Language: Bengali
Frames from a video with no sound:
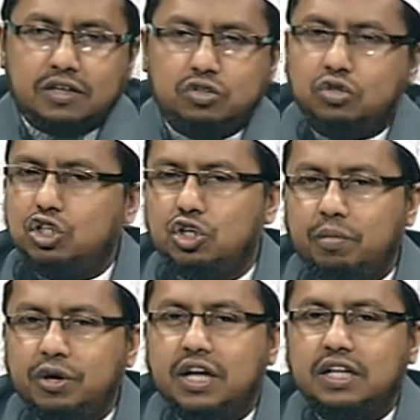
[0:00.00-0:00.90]
যদি
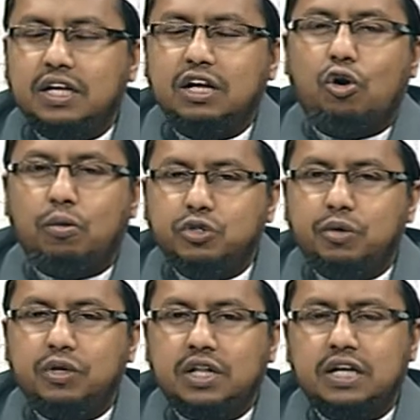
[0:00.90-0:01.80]
সময় না থাকে কম
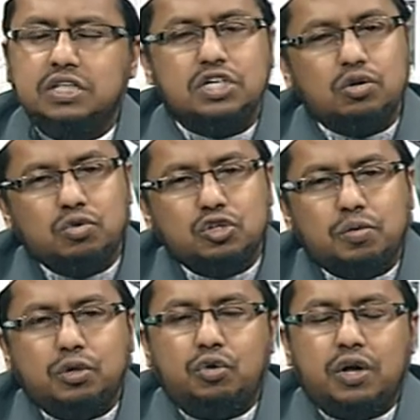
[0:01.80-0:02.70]
সময় থাকে যে কোনো
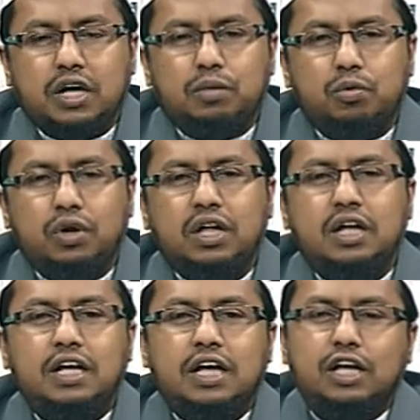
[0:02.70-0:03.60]
সময় দুই রাকাত পড়ে
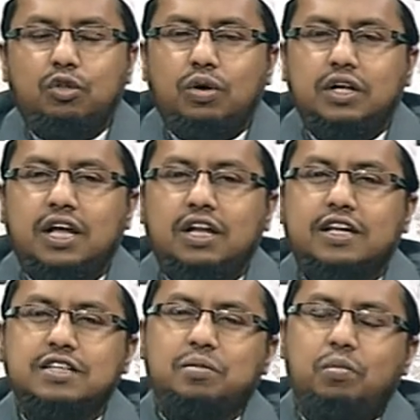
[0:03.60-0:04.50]
এই দোয়াটি আল্লাহর
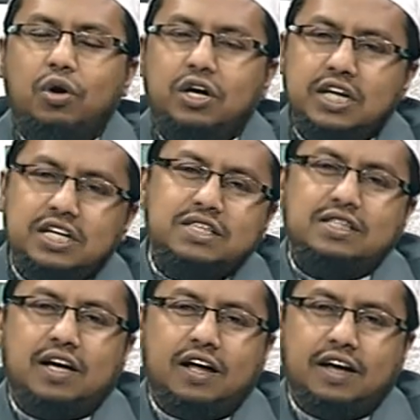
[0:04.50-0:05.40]
কাছে পড়াটাই
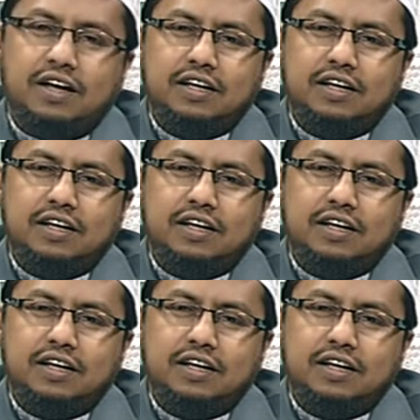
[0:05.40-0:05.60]
ইস্তেখারা